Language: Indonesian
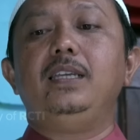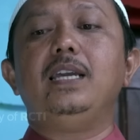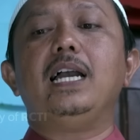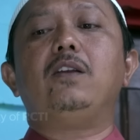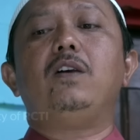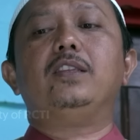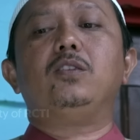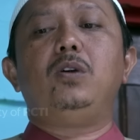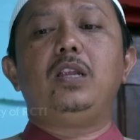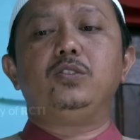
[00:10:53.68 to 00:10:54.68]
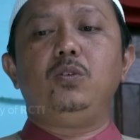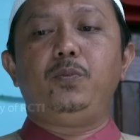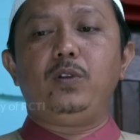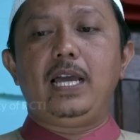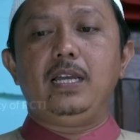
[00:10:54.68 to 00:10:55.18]
Iya, kalau Anto mau langsung
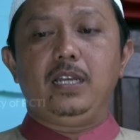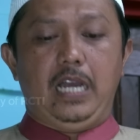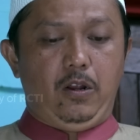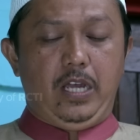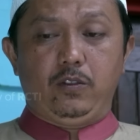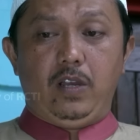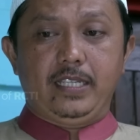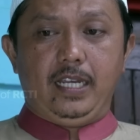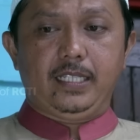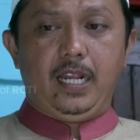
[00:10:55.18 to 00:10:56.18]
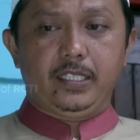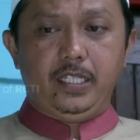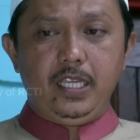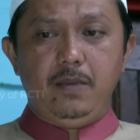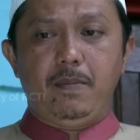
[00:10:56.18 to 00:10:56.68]
pulang. Kalau Anto ngajak ke sana ke sini